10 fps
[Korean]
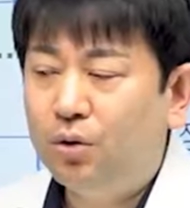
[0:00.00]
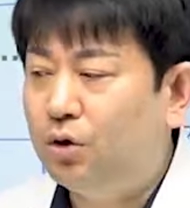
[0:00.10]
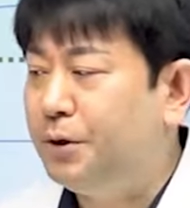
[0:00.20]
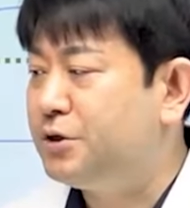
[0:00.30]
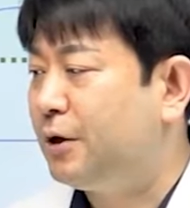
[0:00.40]

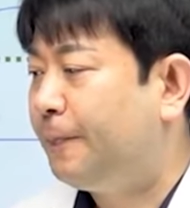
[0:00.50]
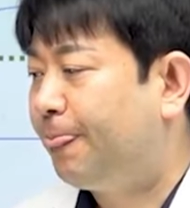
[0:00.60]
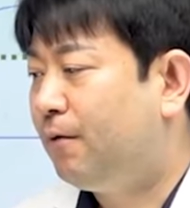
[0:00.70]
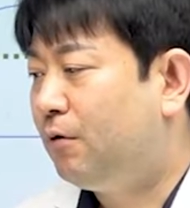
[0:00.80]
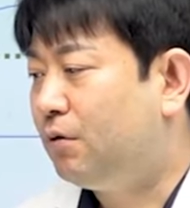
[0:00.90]
그러면 이제,
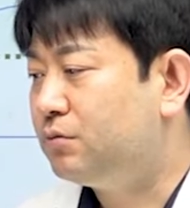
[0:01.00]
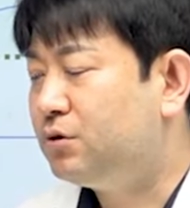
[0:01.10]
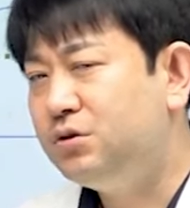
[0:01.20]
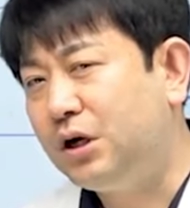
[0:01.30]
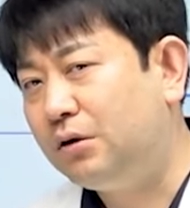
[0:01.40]
어,
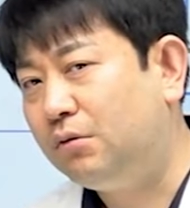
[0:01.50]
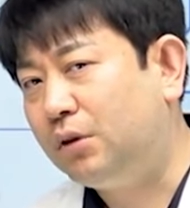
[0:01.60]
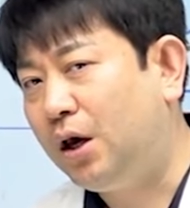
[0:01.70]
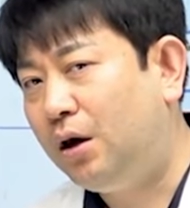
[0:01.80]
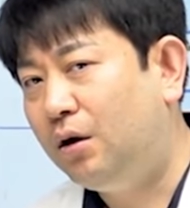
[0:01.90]
진짜 합격돼?